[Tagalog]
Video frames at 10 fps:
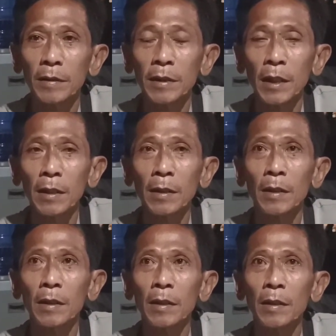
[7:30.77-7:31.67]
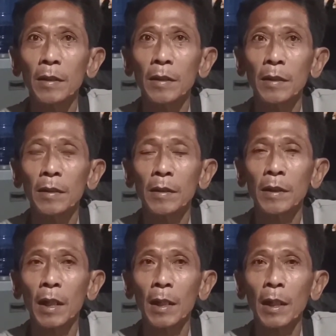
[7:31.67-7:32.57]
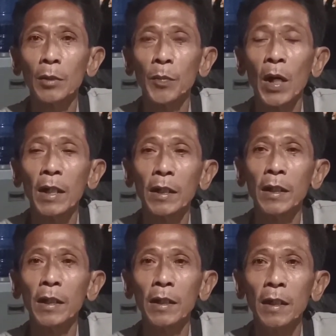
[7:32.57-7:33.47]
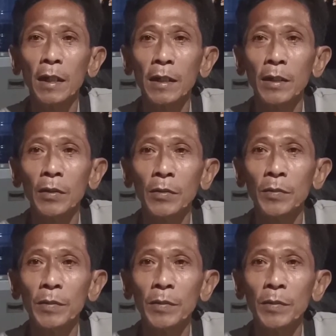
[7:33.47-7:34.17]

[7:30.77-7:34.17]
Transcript: Si, sa ano po, holiday? Holiday?